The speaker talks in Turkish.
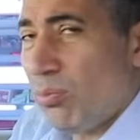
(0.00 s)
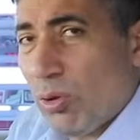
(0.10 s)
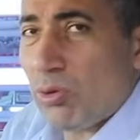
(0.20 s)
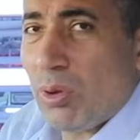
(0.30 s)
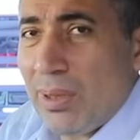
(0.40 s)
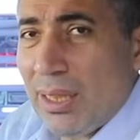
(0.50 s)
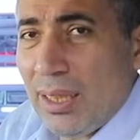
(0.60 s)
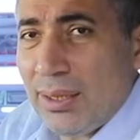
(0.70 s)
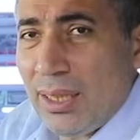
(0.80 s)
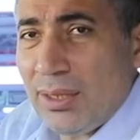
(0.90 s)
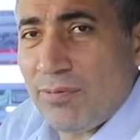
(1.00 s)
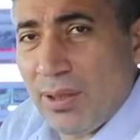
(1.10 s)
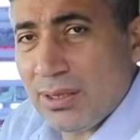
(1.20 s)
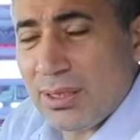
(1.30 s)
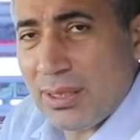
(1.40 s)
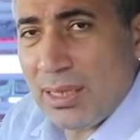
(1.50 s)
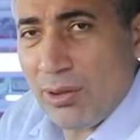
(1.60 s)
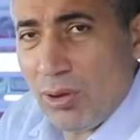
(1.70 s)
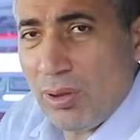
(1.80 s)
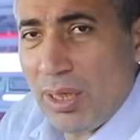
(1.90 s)
Bu otomobil alanlar
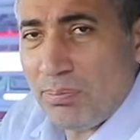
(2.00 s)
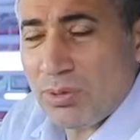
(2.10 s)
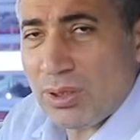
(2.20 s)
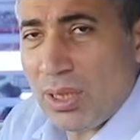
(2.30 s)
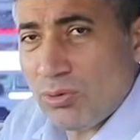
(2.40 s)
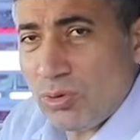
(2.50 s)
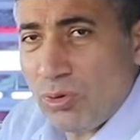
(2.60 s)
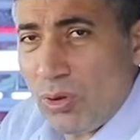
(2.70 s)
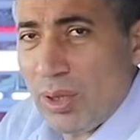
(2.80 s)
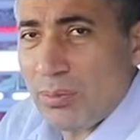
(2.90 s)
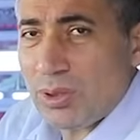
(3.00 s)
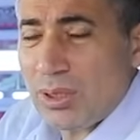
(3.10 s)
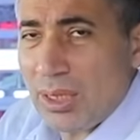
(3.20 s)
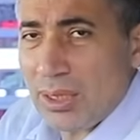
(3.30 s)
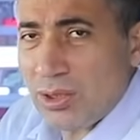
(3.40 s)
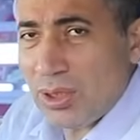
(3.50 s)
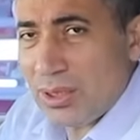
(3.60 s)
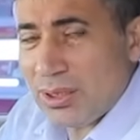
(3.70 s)
fazlasıyla yol yapmışlar, uzun yol yapmışlar ya da şehir